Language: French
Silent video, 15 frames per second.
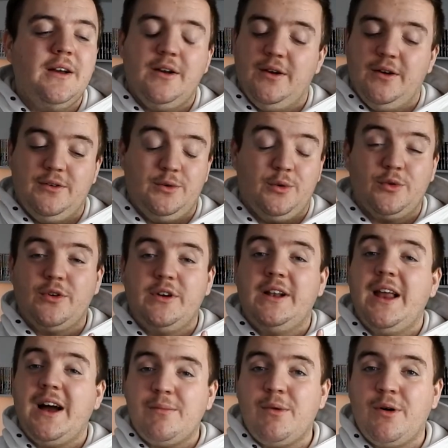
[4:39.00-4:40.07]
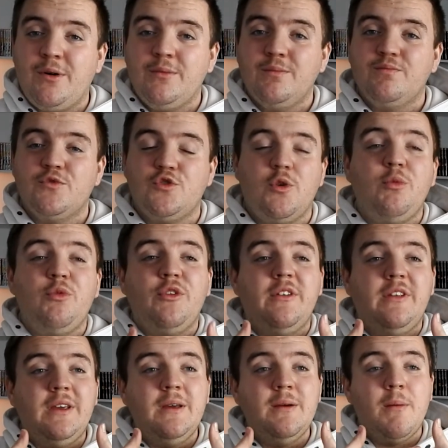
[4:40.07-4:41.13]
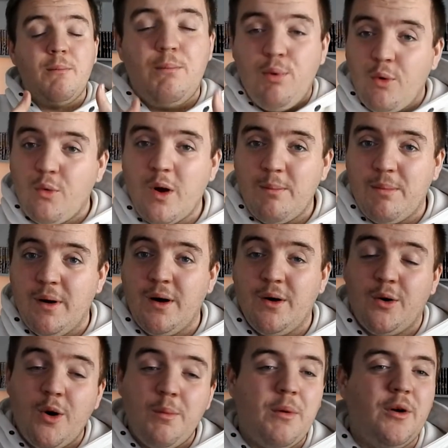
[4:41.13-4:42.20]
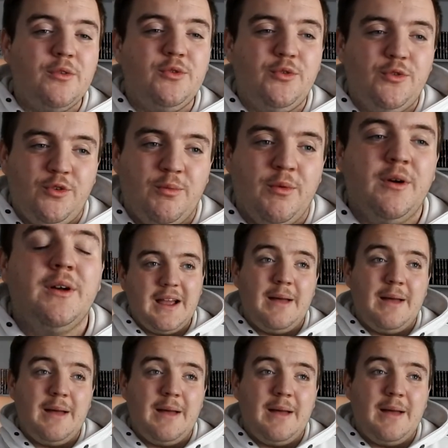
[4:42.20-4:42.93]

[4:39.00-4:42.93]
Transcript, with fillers: Euh, donc clairement, je me suis dit, pourquoi pas reprendre YouTube.